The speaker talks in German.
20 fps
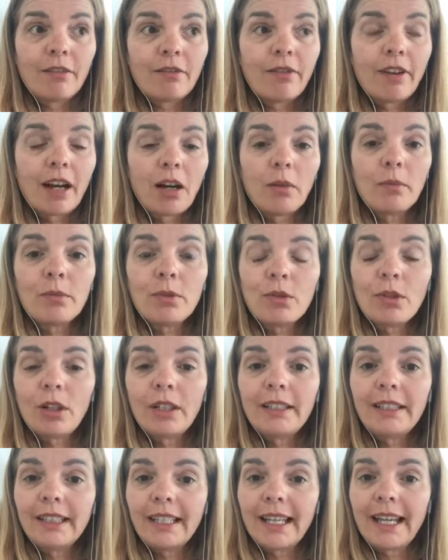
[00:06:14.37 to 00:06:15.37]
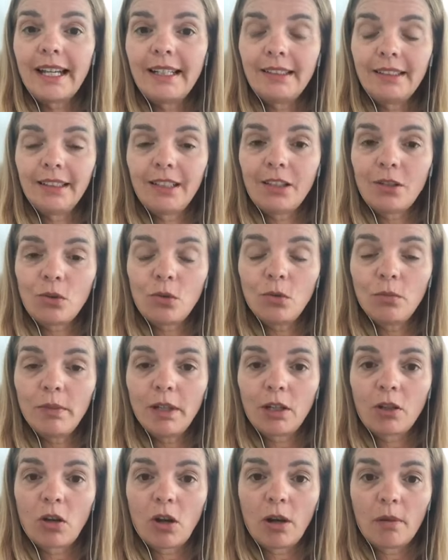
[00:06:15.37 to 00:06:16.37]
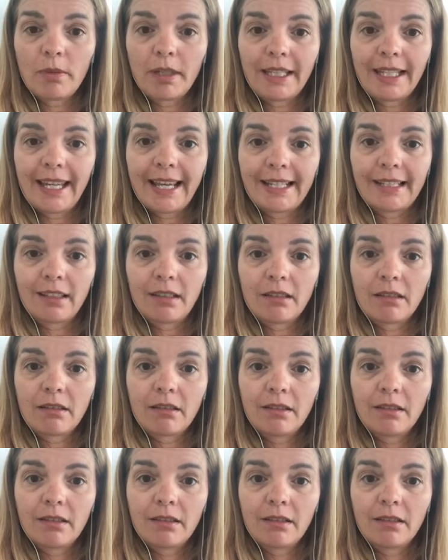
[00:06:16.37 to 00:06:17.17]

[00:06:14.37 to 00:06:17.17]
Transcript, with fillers: Warum sollte Geld nicht zu mir kommen jetzt?